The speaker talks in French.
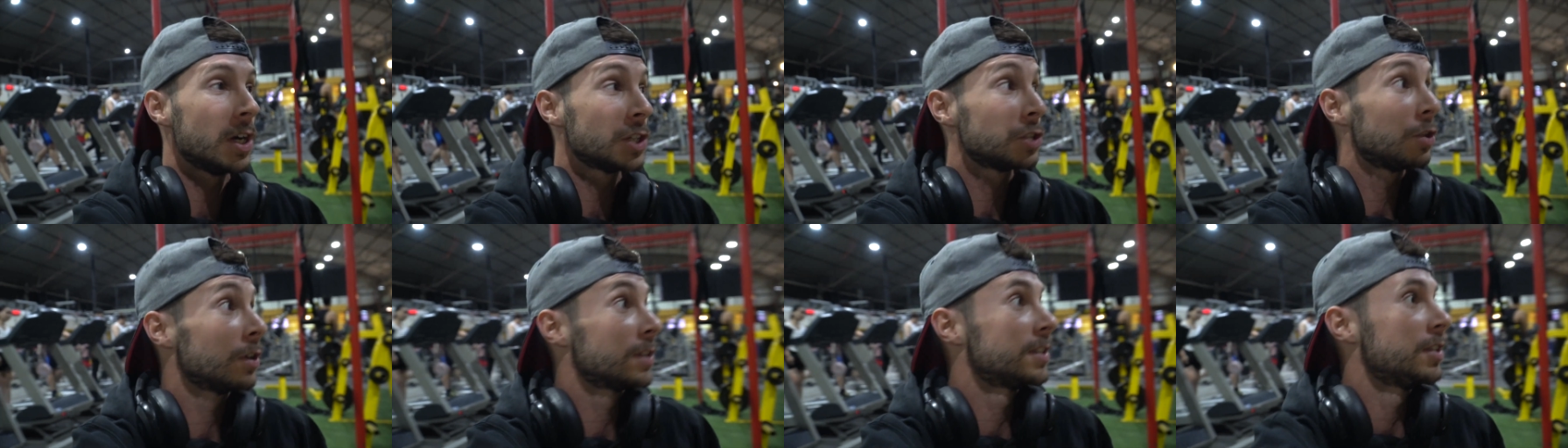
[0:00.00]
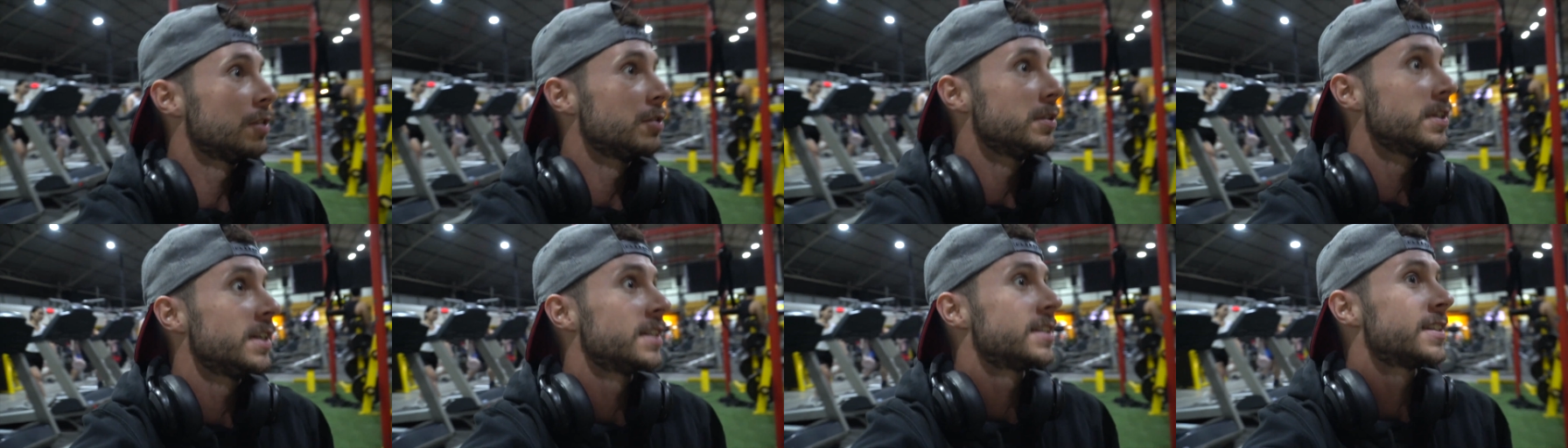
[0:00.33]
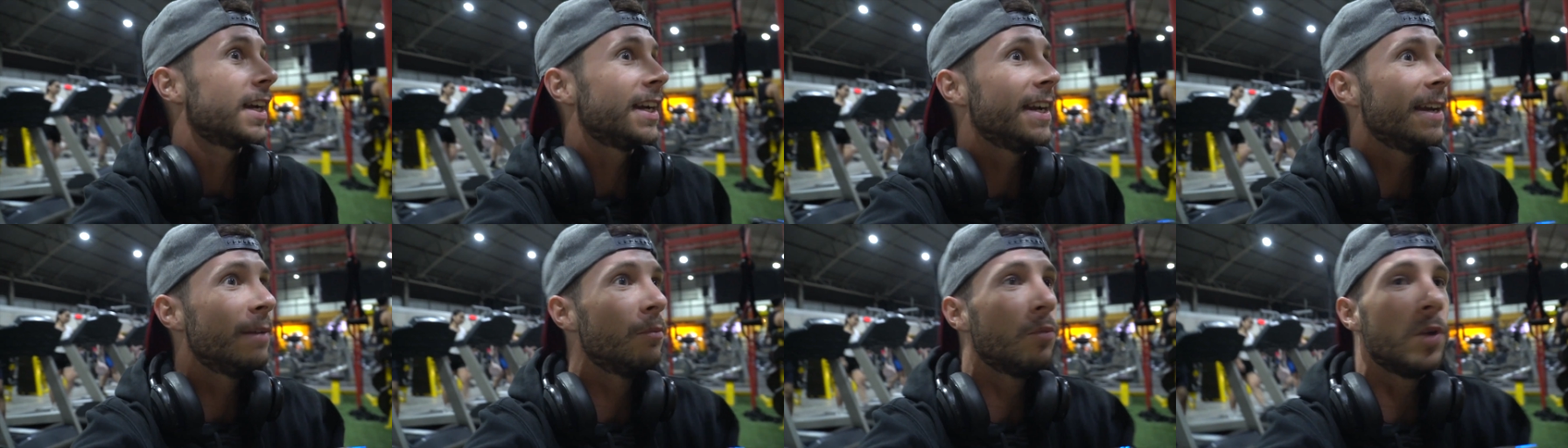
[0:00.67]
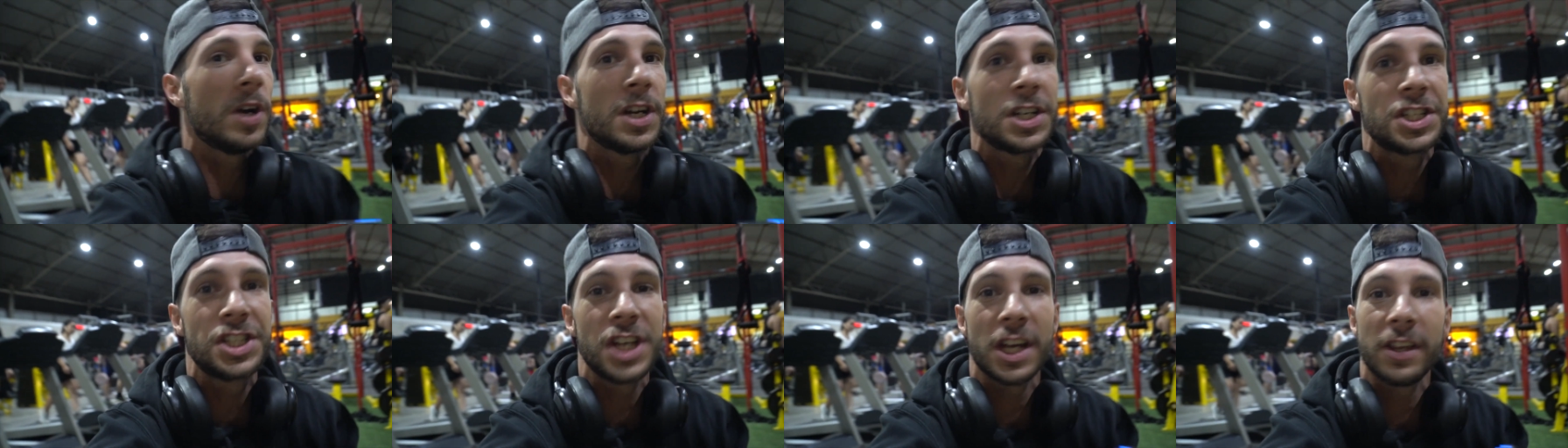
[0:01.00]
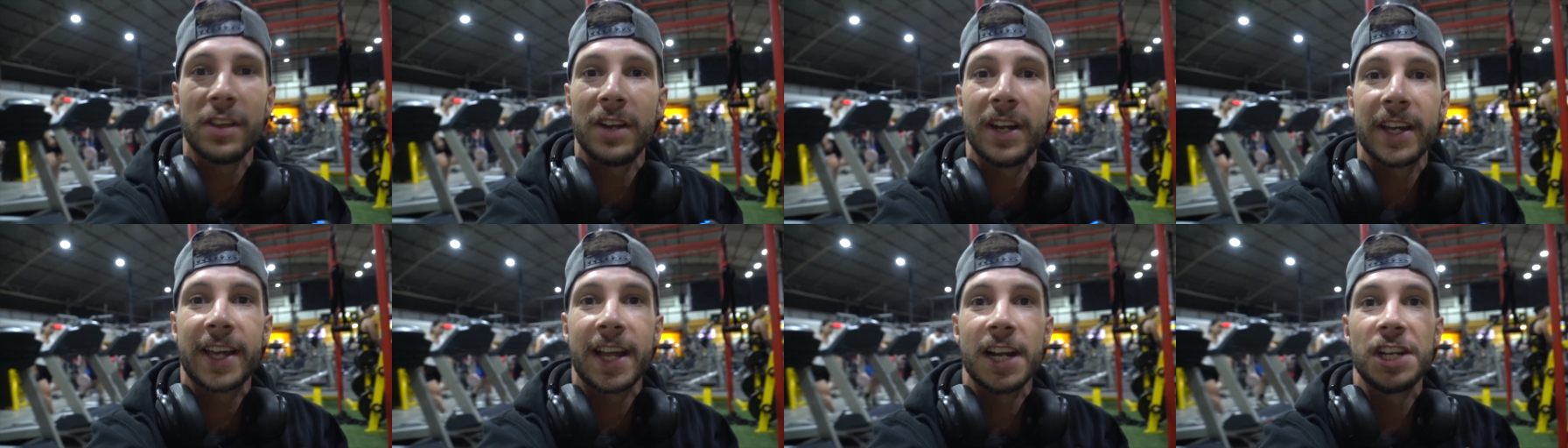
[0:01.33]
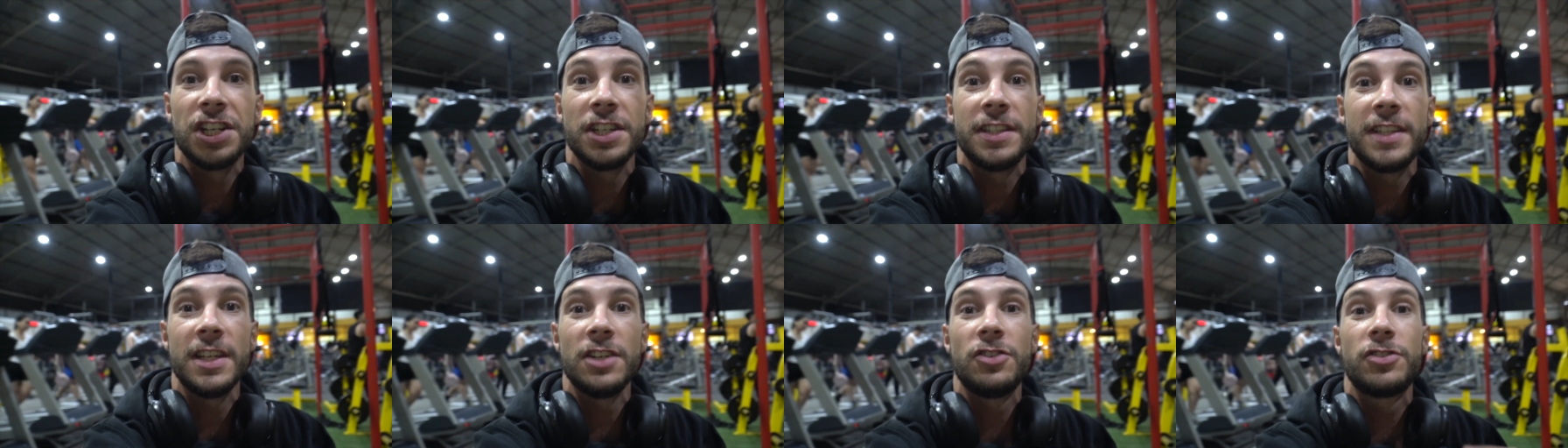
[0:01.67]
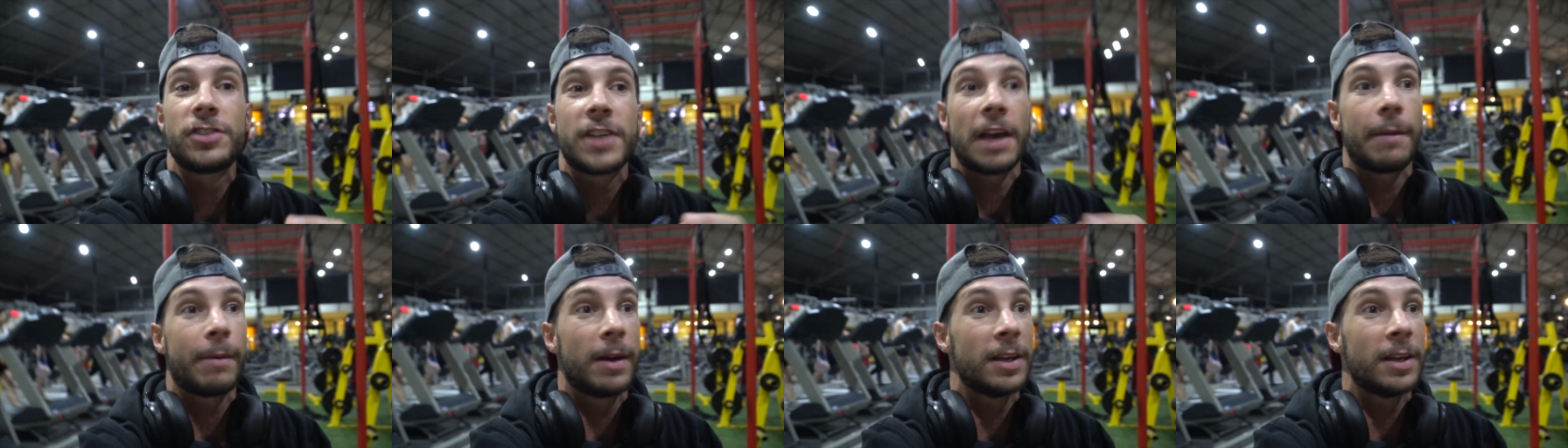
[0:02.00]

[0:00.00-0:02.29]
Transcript: Je crois que c'est une des salles les moins chères dans laquelle j'ai été jusqu'à